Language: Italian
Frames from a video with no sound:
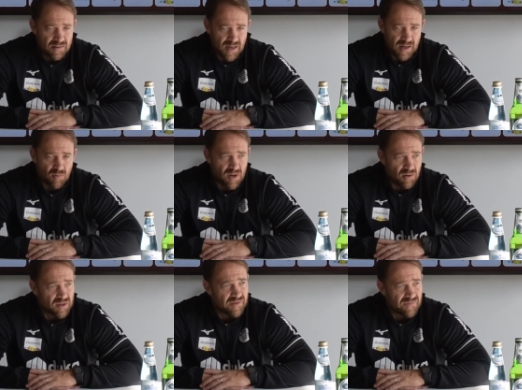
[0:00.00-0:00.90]
a
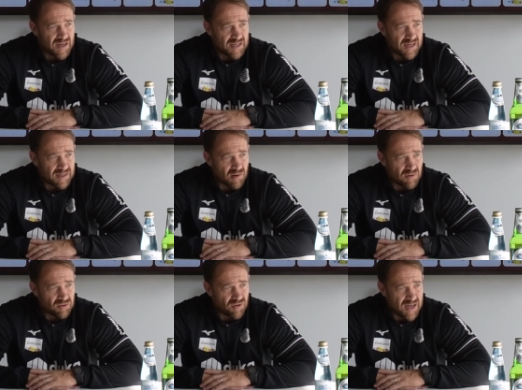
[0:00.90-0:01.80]
quello che fai anche
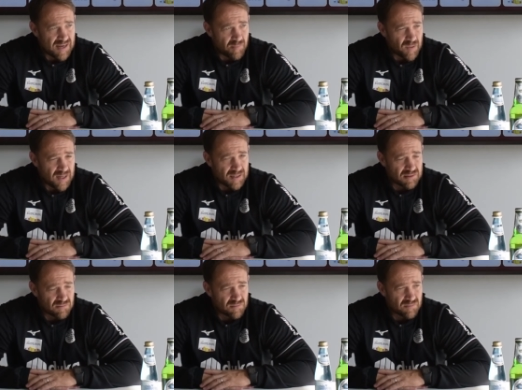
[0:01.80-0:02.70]
quando hai la
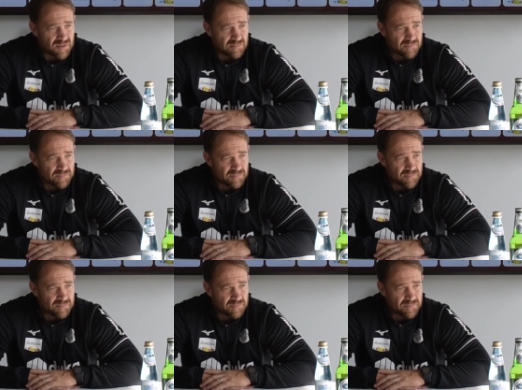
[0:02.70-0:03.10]
palla, secondo me.